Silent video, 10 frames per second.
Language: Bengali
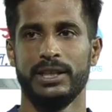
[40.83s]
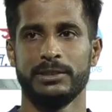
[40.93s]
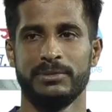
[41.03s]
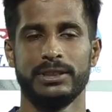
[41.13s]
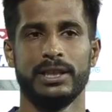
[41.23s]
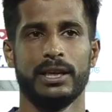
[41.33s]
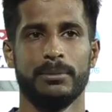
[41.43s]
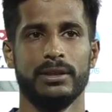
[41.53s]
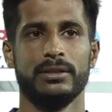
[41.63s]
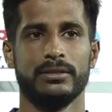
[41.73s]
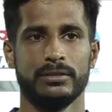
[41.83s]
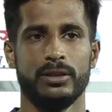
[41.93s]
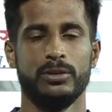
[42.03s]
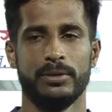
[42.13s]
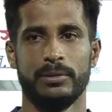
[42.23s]
নেক্সট ম্যাচ থেকে আবার
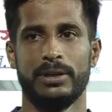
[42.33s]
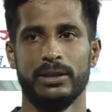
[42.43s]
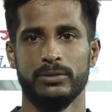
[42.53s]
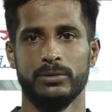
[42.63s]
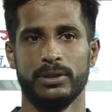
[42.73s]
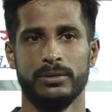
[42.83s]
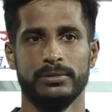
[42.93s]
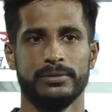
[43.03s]
হয়তো বা ভালো করবো আরও